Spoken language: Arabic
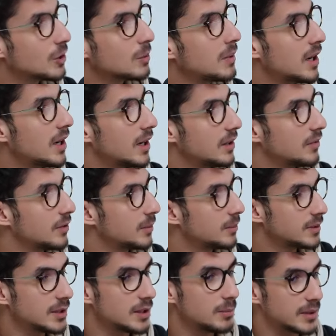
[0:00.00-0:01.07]
نورمال
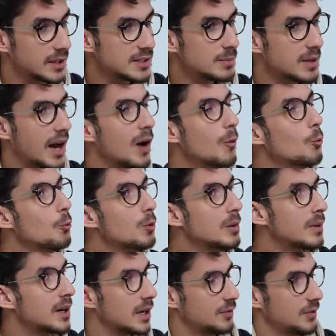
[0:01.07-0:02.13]
فهمت بالرسمي اول
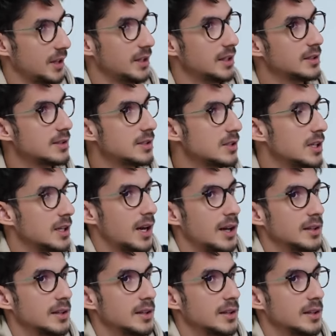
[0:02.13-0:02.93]
مره في حياتي شنو